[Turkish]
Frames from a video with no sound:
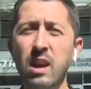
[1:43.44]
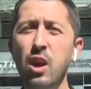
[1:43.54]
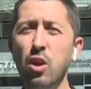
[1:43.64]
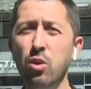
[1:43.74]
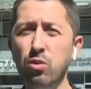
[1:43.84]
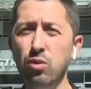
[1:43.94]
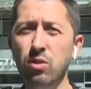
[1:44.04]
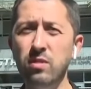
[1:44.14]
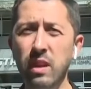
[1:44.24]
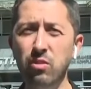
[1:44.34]
Union
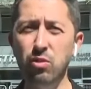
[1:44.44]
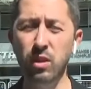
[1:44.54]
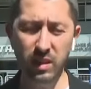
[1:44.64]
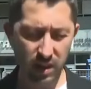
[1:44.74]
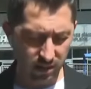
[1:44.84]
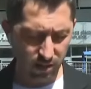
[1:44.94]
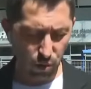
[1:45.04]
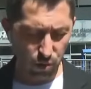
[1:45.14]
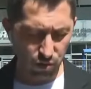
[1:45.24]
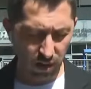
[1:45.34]
Saint yolculuğu karşısında
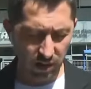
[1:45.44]
olacak.